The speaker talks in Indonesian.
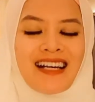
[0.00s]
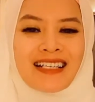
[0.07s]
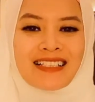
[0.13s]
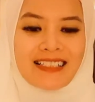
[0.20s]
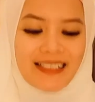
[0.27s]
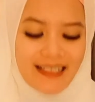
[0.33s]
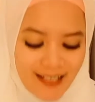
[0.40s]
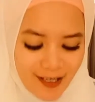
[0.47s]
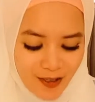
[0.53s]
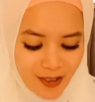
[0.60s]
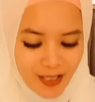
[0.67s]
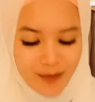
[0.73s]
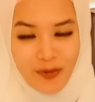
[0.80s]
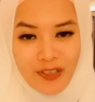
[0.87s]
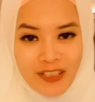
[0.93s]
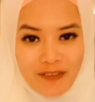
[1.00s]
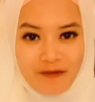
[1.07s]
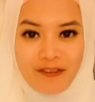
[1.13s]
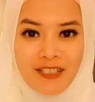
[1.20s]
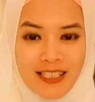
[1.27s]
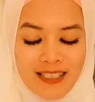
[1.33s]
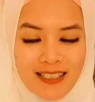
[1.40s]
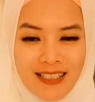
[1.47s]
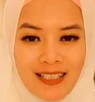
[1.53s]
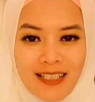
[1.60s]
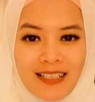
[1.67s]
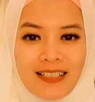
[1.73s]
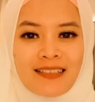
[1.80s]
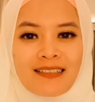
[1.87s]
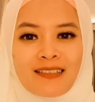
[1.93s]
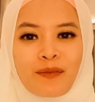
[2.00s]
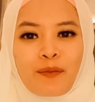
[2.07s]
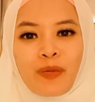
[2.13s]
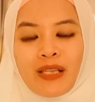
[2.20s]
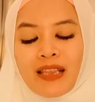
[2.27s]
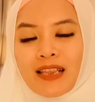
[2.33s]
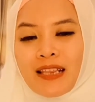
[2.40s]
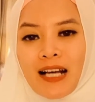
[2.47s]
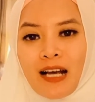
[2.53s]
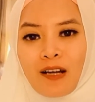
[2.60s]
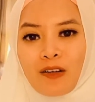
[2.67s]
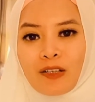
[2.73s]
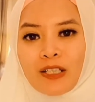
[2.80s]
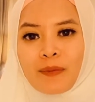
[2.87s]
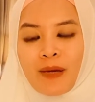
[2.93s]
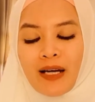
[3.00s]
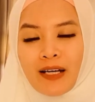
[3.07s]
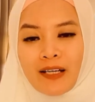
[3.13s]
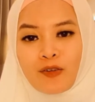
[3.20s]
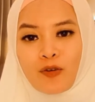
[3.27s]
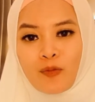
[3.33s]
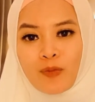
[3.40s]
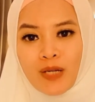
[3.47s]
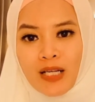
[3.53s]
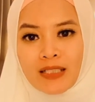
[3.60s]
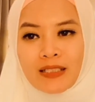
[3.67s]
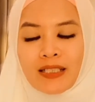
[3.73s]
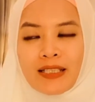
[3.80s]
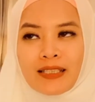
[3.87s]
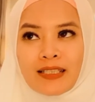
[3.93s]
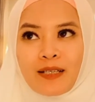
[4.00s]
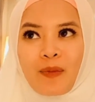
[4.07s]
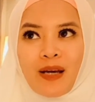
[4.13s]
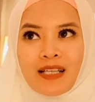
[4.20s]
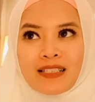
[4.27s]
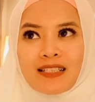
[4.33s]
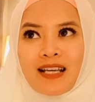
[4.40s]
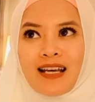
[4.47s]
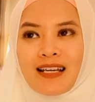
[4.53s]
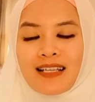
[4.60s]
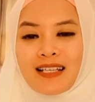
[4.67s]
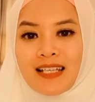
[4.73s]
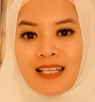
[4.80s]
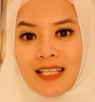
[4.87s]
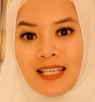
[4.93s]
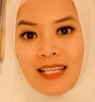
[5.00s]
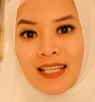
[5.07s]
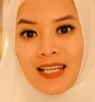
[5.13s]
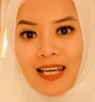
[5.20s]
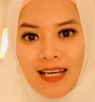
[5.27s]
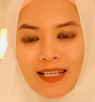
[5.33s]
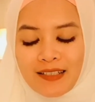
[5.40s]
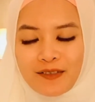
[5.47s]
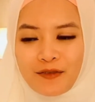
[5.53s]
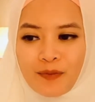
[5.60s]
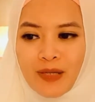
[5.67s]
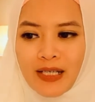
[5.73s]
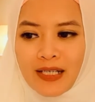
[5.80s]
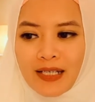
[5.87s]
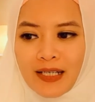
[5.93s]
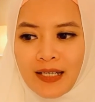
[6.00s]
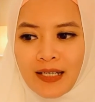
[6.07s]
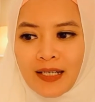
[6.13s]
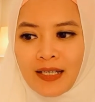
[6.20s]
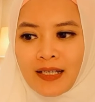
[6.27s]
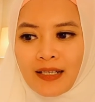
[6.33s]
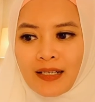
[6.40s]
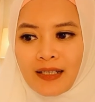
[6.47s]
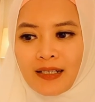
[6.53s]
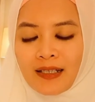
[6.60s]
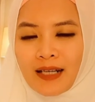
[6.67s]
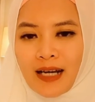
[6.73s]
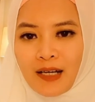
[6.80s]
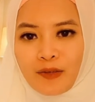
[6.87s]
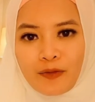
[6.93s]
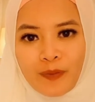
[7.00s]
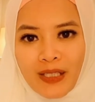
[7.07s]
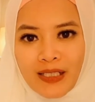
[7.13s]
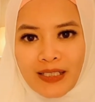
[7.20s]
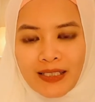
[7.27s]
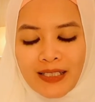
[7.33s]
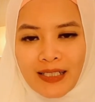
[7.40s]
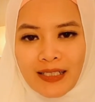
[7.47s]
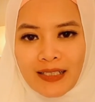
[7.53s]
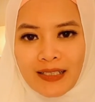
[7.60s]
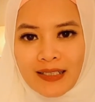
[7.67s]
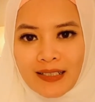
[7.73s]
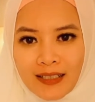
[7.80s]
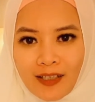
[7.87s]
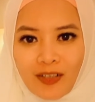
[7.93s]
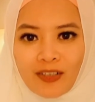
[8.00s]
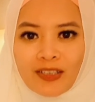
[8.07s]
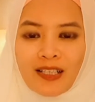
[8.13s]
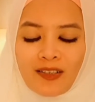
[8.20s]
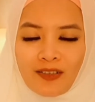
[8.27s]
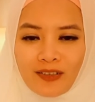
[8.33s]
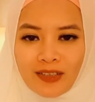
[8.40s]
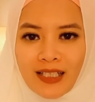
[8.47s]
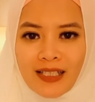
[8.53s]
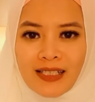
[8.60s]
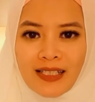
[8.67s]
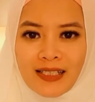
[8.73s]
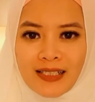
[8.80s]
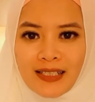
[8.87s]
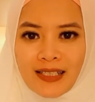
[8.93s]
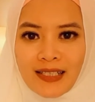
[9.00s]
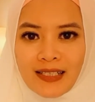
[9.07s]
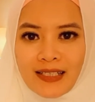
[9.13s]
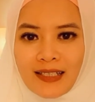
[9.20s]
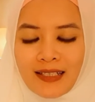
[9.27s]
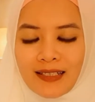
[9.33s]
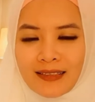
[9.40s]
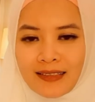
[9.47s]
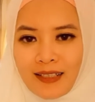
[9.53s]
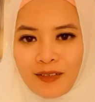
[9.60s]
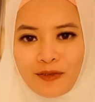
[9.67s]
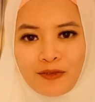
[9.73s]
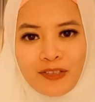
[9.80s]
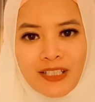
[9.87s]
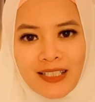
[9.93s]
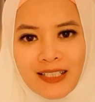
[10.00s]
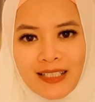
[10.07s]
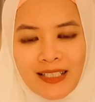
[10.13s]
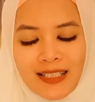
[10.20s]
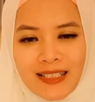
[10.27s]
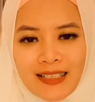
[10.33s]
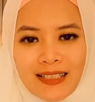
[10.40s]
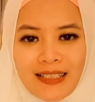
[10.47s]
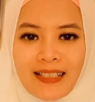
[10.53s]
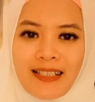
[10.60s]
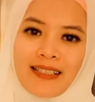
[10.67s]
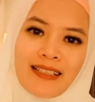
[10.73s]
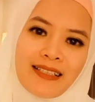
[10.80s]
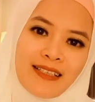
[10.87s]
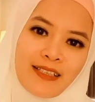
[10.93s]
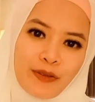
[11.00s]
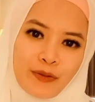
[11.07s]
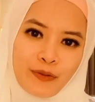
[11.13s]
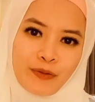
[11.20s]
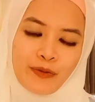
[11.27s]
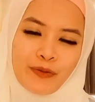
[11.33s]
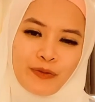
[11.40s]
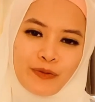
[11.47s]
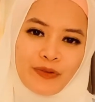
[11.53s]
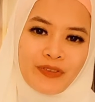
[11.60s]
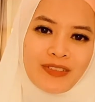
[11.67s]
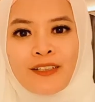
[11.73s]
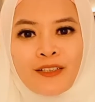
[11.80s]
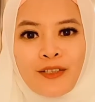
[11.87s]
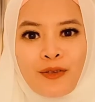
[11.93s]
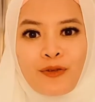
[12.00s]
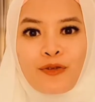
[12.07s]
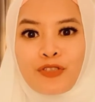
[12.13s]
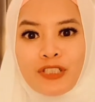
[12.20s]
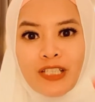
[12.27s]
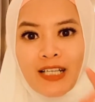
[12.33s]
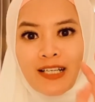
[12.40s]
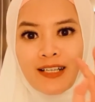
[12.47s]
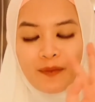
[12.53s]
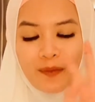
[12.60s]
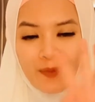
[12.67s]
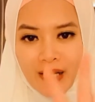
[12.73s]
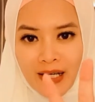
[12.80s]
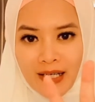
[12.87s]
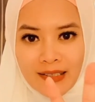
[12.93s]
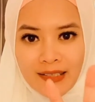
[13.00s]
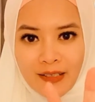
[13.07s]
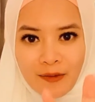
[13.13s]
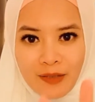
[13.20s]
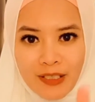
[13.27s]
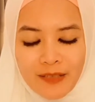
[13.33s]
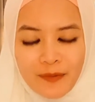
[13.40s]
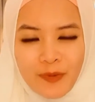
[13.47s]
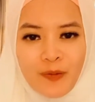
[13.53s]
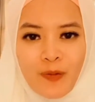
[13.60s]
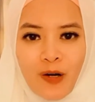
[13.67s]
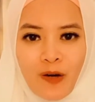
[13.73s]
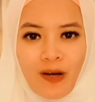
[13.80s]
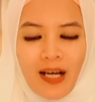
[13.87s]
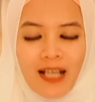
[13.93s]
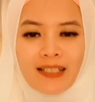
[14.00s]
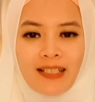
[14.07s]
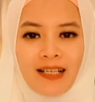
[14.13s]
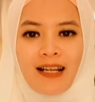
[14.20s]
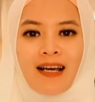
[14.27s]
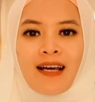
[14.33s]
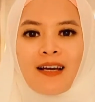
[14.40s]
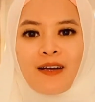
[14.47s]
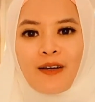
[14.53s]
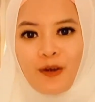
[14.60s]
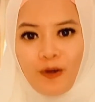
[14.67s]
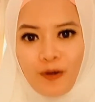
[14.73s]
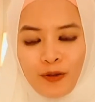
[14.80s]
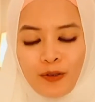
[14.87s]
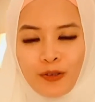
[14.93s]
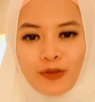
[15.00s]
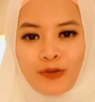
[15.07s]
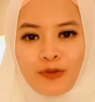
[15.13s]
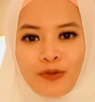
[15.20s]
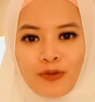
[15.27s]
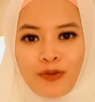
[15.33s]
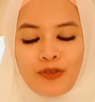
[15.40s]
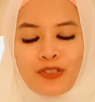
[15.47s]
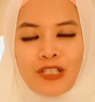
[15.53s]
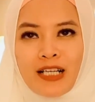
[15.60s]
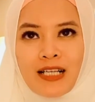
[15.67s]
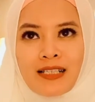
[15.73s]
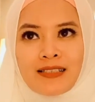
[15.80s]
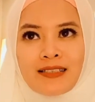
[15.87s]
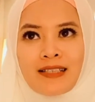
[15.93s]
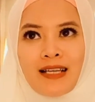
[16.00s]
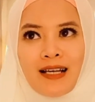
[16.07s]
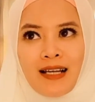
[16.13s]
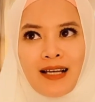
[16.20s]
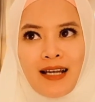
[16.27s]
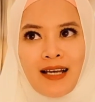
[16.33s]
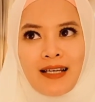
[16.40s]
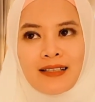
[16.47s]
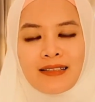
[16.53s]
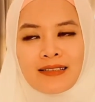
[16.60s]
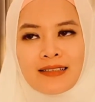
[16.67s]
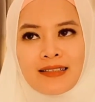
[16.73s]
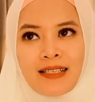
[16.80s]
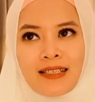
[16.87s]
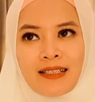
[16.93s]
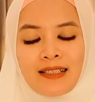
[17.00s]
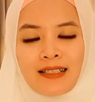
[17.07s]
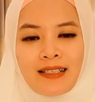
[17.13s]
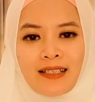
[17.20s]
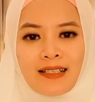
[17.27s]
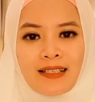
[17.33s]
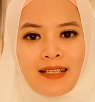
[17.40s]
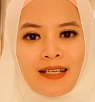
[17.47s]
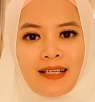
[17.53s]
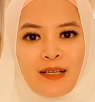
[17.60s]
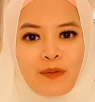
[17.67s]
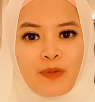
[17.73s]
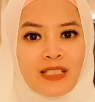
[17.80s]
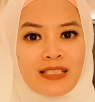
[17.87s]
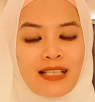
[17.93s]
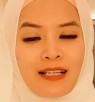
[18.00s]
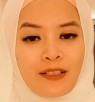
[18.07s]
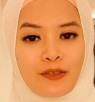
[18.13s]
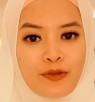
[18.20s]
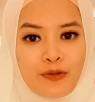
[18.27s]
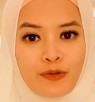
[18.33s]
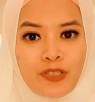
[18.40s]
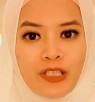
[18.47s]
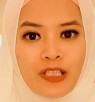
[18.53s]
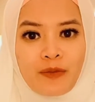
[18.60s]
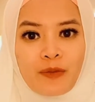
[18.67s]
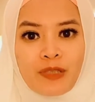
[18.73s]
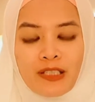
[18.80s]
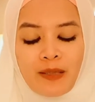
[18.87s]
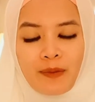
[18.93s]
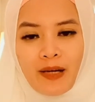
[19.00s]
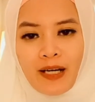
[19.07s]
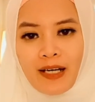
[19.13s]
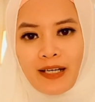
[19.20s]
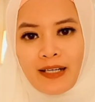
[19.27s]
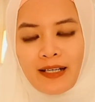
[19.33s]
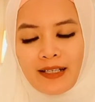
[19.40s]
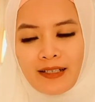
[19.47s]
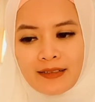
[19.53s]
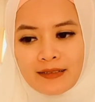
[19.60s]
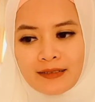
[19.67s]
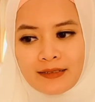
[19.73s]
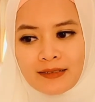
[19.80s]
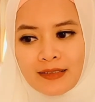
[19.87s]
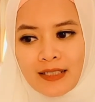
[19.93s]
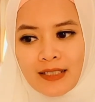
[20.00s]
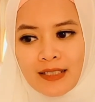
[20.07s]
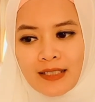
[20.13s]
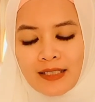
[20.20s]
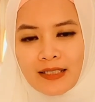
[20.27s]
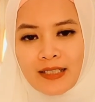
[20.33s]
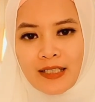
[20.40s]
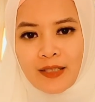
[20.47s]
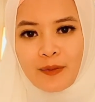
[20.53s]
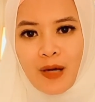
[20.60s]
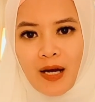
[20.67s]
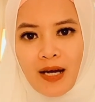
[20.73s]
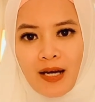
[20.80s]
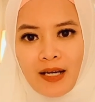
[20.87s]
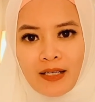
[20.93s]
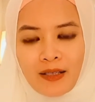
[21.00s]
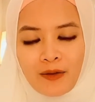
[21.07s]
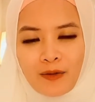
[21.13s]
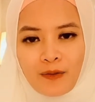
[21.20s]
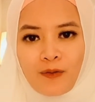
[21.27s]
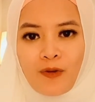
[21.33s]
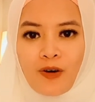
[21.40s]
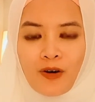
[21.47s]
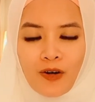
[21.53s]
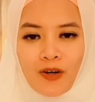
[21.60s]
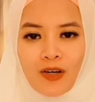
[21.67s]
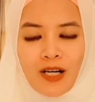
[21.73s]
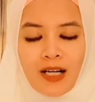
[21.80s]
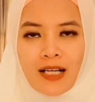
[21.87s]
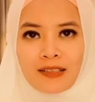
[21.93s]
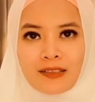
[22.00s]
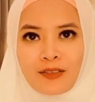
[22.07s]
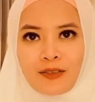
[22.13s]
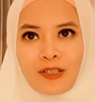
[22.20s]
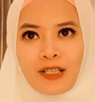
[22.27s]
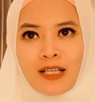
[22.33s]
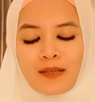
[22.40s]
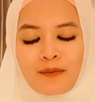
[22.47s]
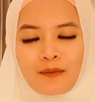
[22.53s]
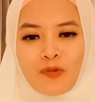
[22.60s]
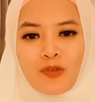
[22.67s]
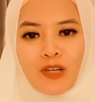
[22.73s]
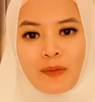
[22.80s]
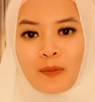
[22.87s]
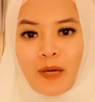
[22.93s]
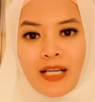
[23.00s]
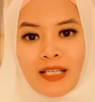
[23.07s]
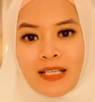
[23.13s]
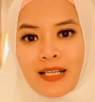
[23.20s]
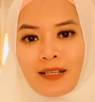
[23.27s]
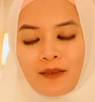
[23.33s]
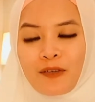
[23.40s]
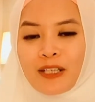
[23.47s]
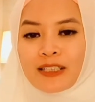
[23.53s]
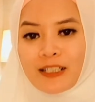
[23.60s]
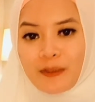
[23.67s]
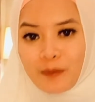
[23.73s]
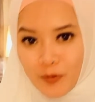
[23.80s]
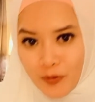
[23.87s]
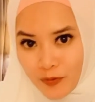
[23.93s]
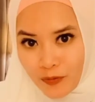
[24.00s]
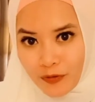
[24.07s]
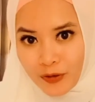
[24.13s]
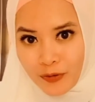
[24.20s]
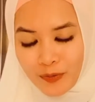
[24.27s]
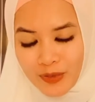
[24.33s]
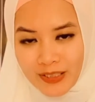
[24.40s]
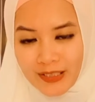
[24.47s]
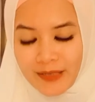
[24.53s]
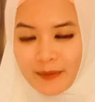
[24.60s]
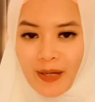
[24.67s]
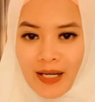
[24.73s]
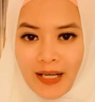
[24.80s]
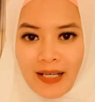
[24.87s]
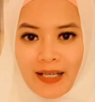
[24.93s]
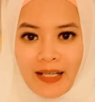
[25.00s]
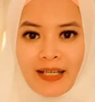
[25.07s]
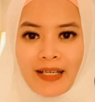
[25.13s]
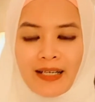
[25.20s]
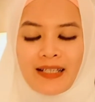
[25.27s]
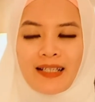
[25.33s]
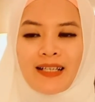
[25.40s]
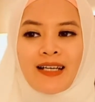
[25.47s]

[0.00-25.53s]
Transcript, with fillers: Jadi kalau yang motif jeans ini sempit kalau dipakai double, jadi terpaksa dingin ya. Cuman uh, aku pilihnya ke kota-kota yang kira-kira nggak terlalu dingin kayak gitu. Terus yang keempat yang wajib dibawa adalah coat untuk jalan-jalan yang kira-kira nggak bersalju, jadi bisa pakai yang uh, dari bahan wool atau bukan bahan yang waterproof itu bisa dipakai.